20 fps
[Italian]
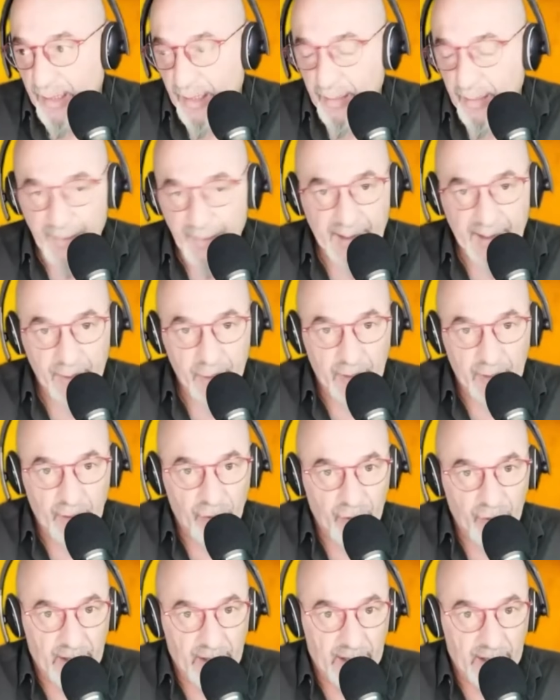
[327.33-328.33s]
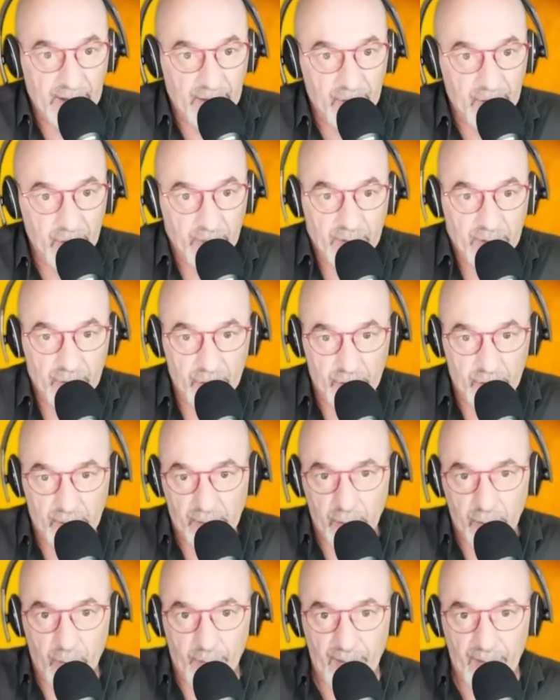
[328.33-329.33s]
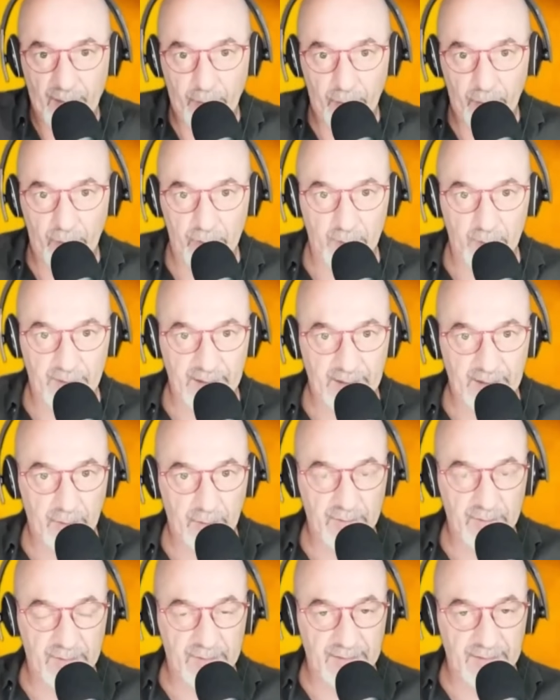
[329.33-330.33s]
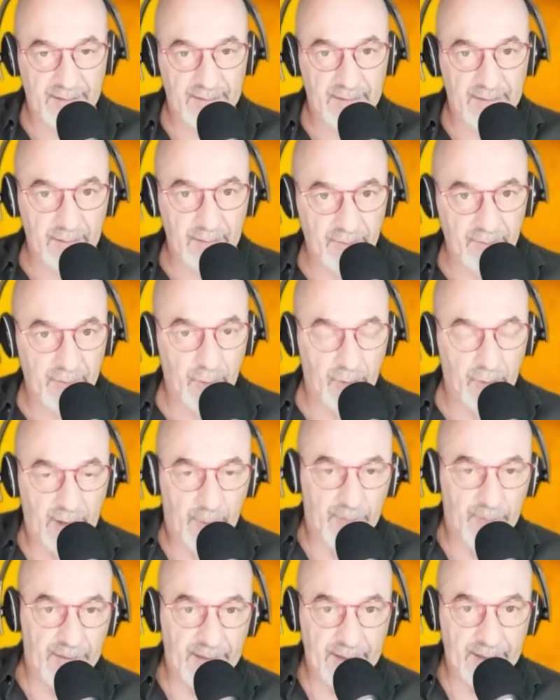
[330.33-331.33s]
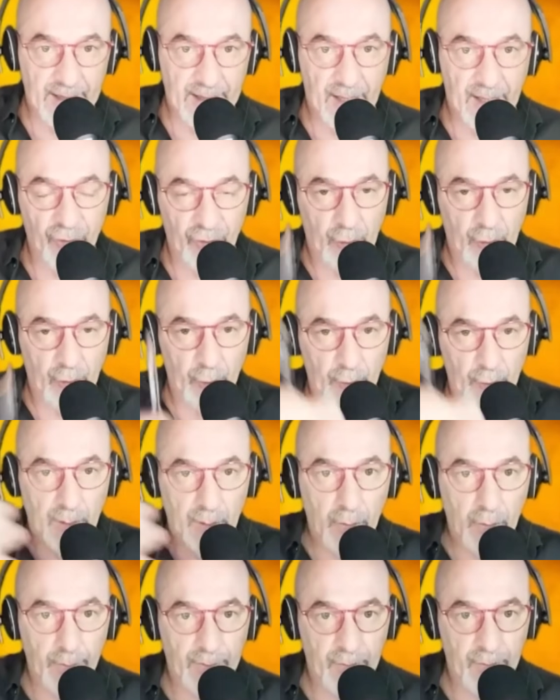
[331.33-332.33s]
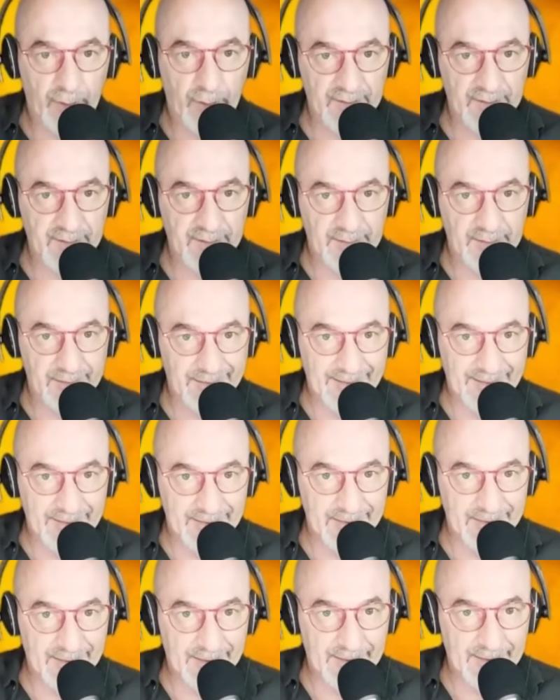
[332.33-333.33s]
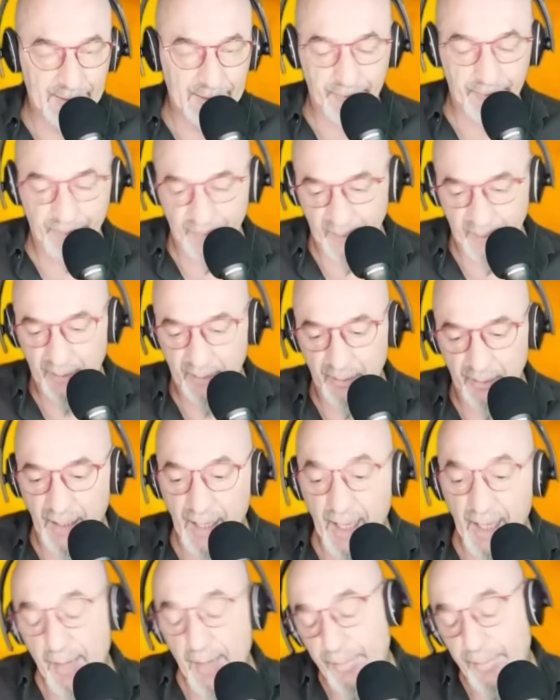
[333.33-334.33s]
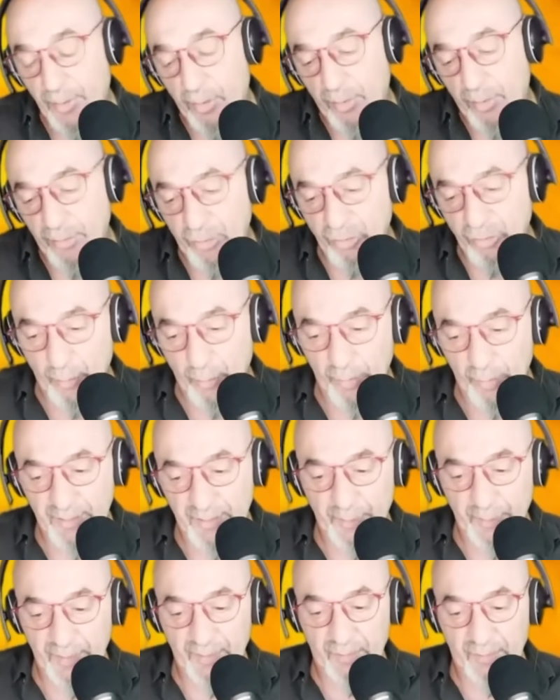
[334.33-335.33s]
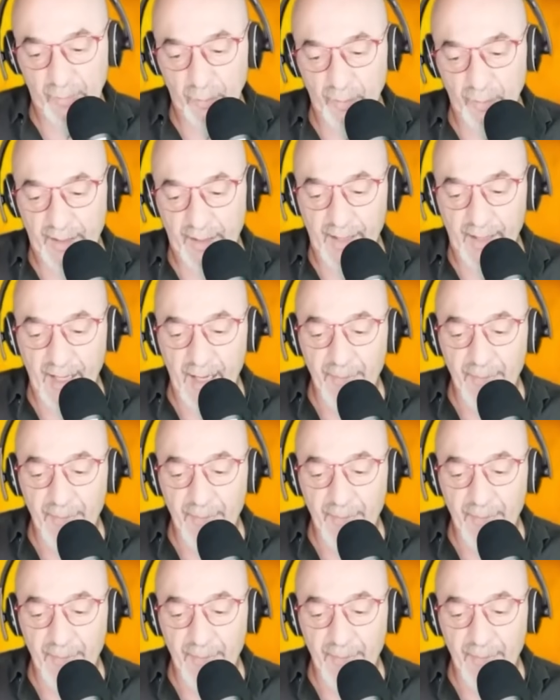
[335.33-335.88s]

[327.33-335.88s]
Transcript: al peccato originale, insomma nessuno di noi mi auguro insomma, che non si senta in difficoltà perché nasce con una colpevolezza intrinseca, no? Eh. Però diciamo queste persone